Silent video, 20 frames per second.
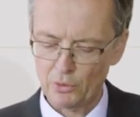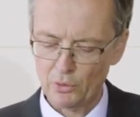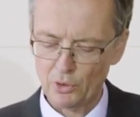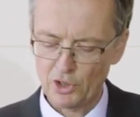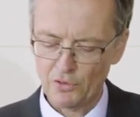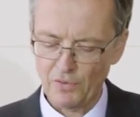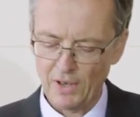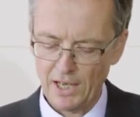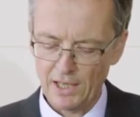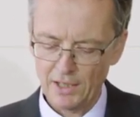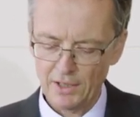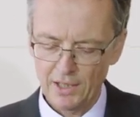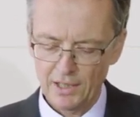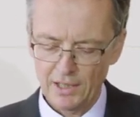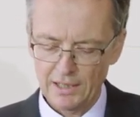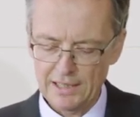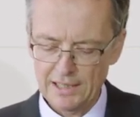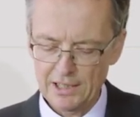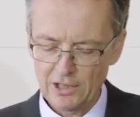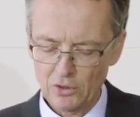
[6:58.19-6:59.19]
Und zwar
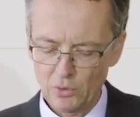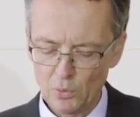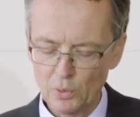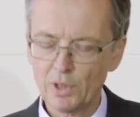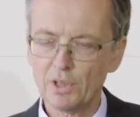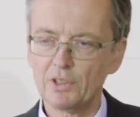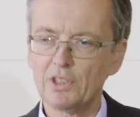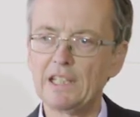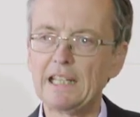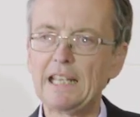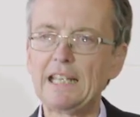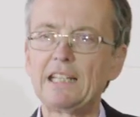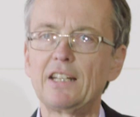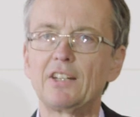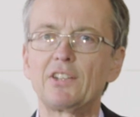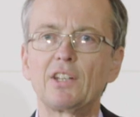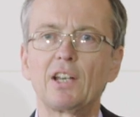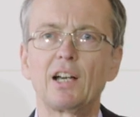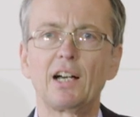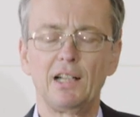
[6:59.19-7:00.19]
nicht nur die
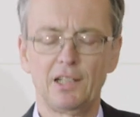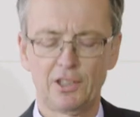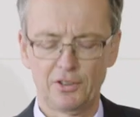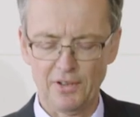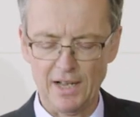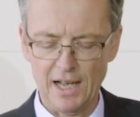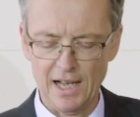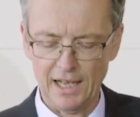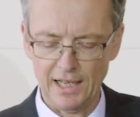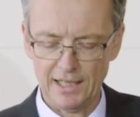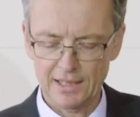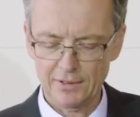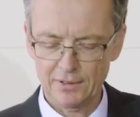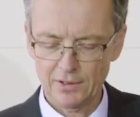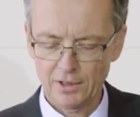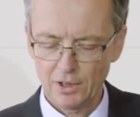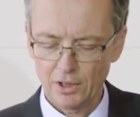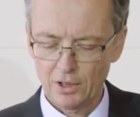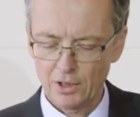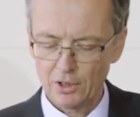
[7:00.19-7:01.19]
GDCH als Verein,
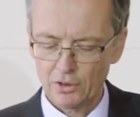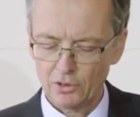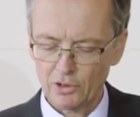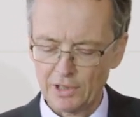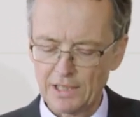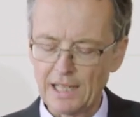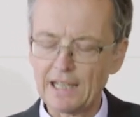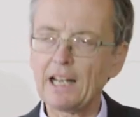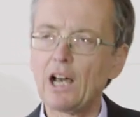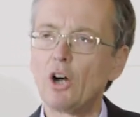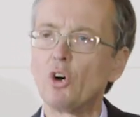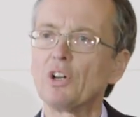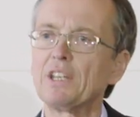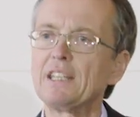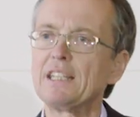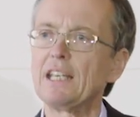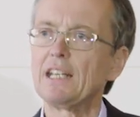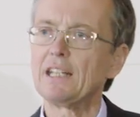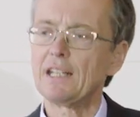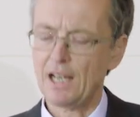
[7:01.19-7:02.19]
sondern auch
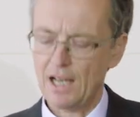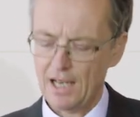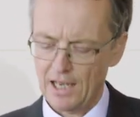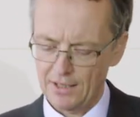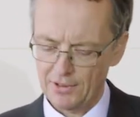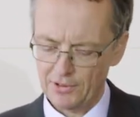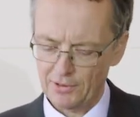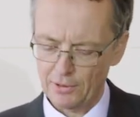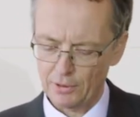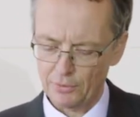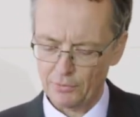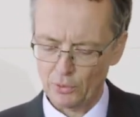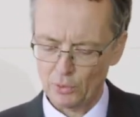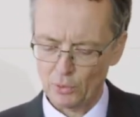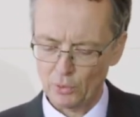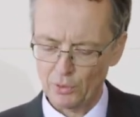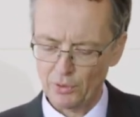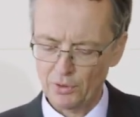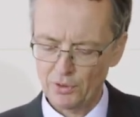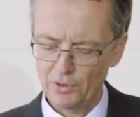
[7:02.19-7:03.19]
jeder Einzelne von
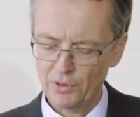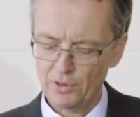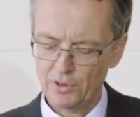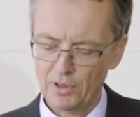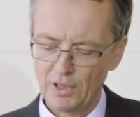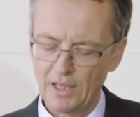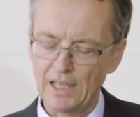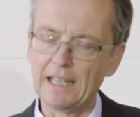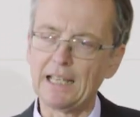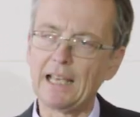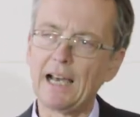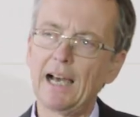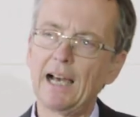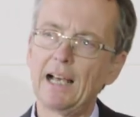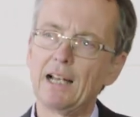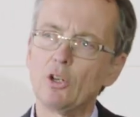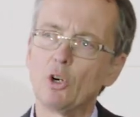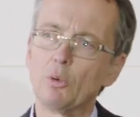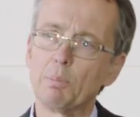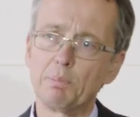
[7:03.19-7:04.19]
uns,
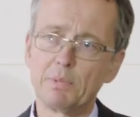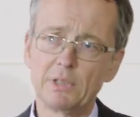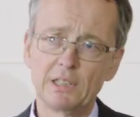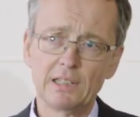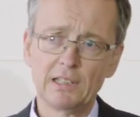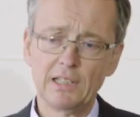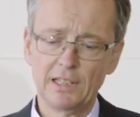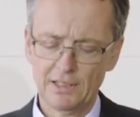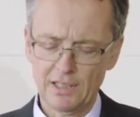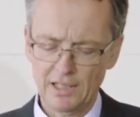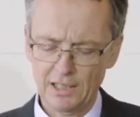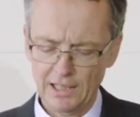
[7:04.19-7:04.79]
egal ob Mitglied der